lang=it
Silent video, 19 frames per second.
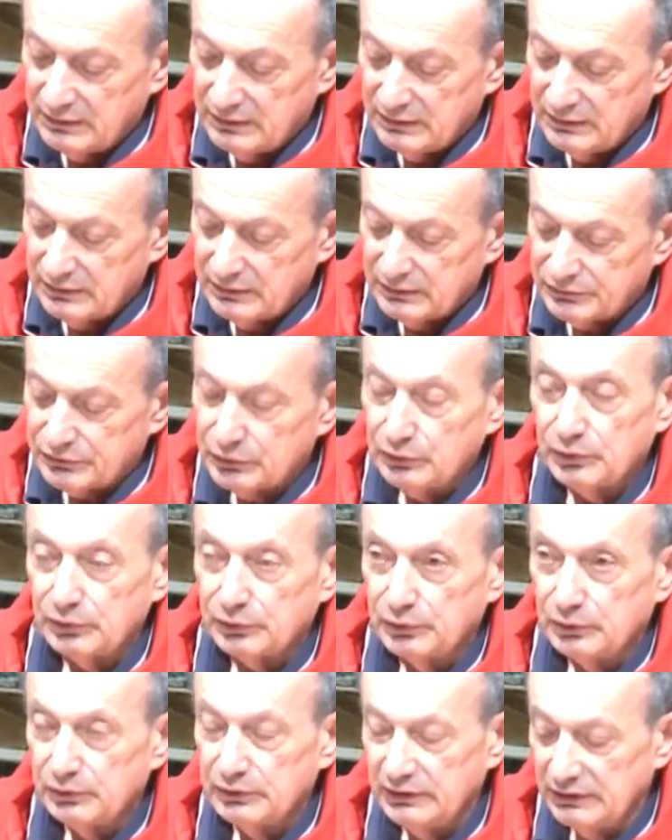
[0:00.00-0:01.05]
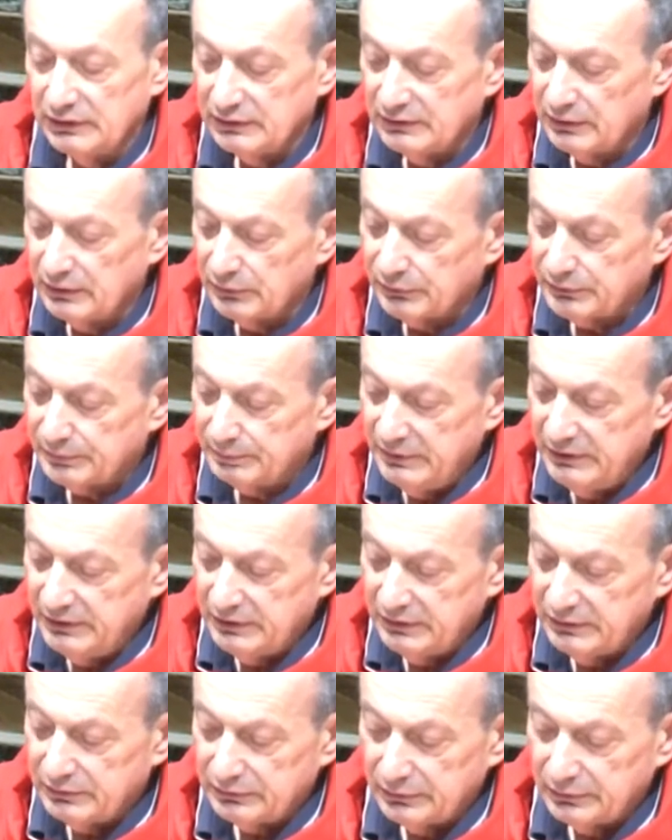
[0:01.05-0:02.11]
Sono doni dello
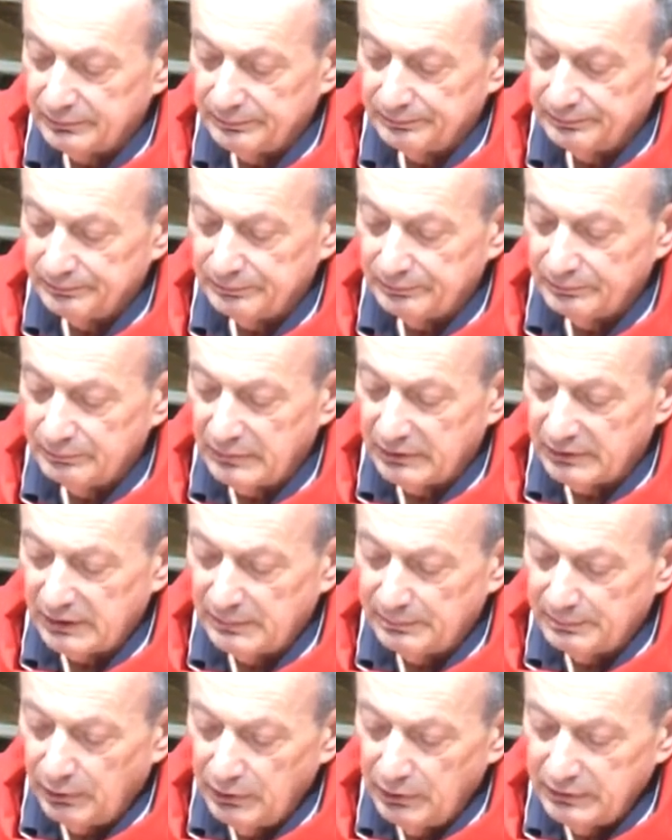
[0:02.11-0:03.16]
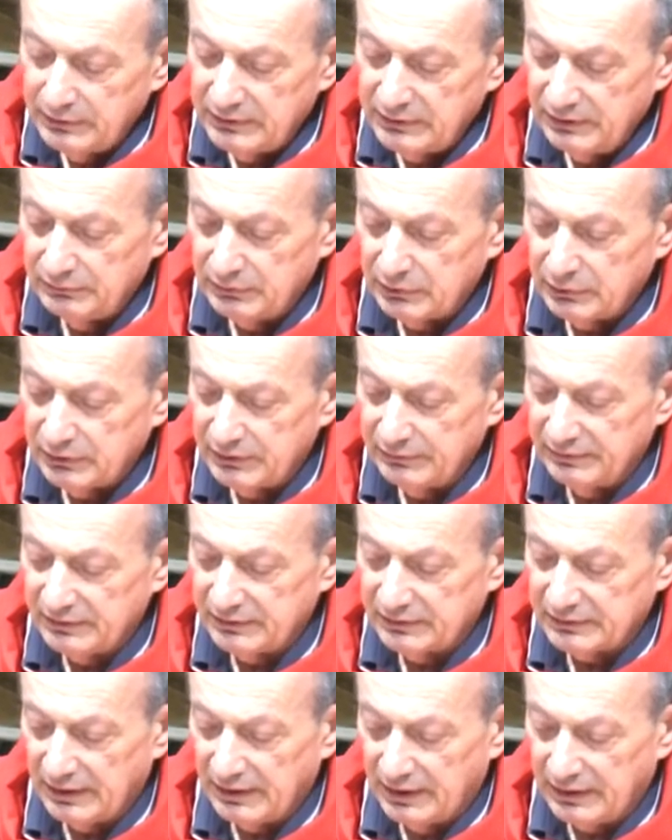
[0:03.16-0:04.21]
Spirito, ma che poi devono
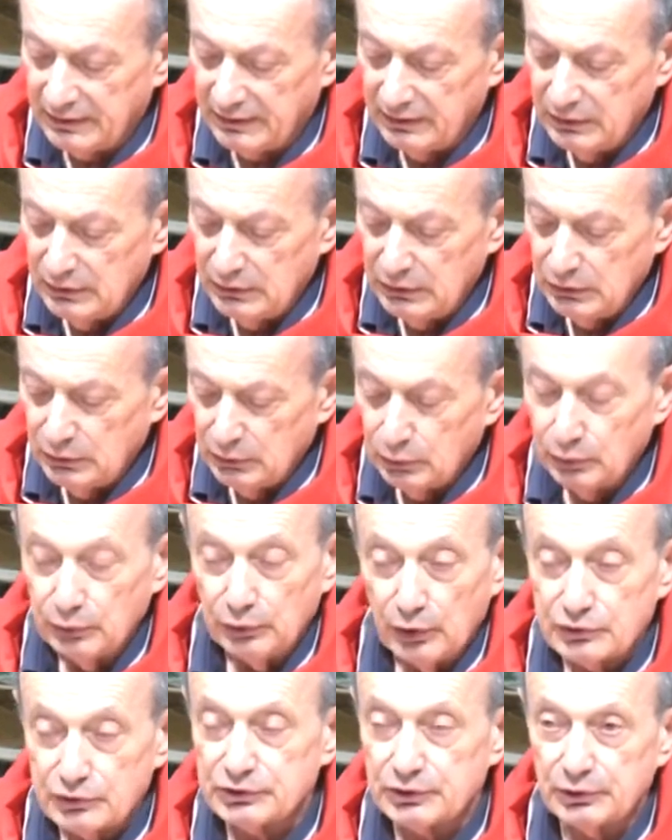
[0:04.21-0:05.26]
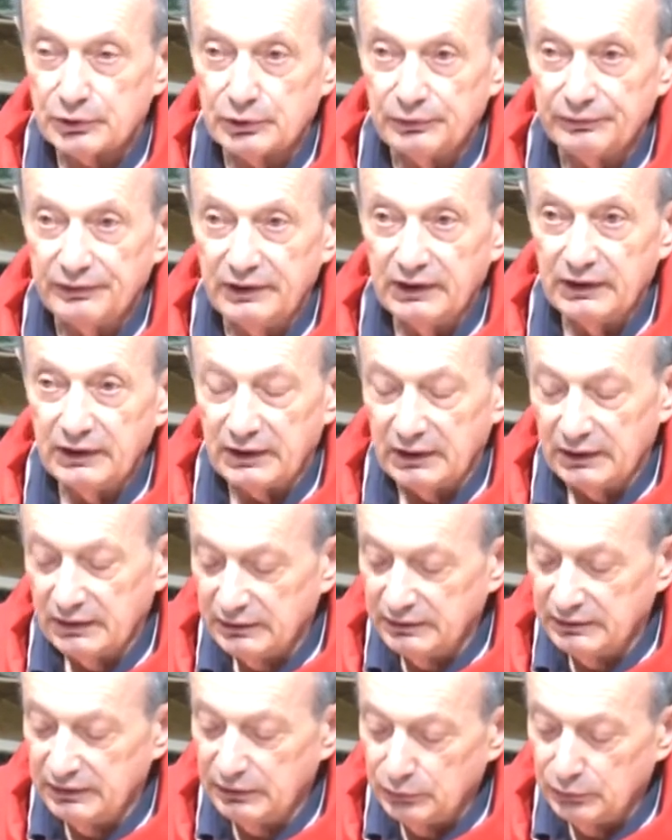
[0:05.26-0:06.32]
diventare un nostro dovere
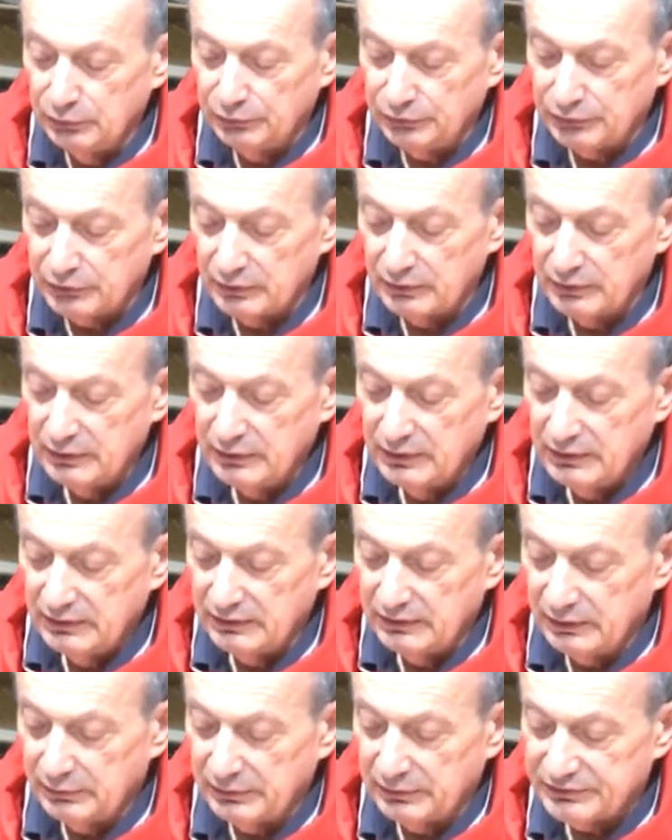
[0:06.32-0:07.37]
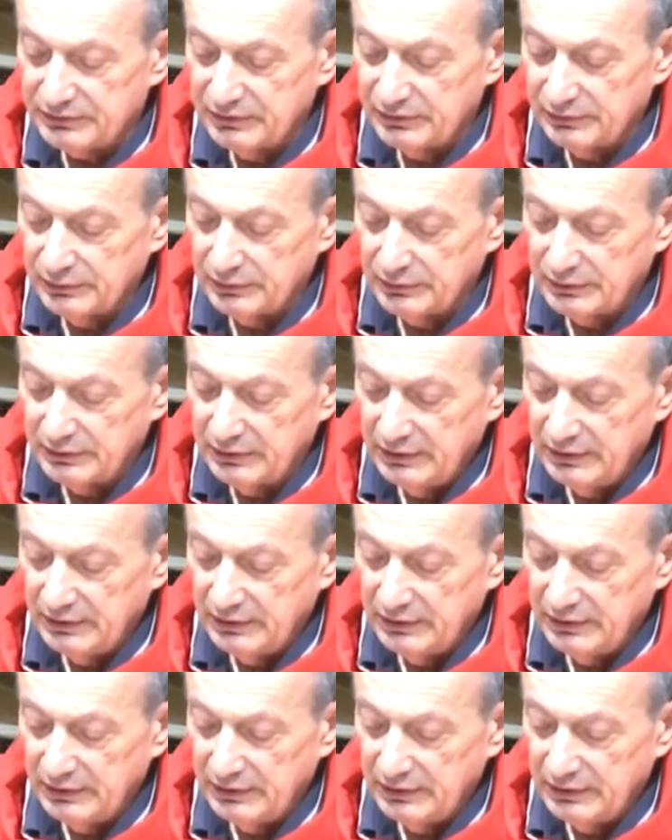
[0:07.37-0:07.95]
di uso di questi doni,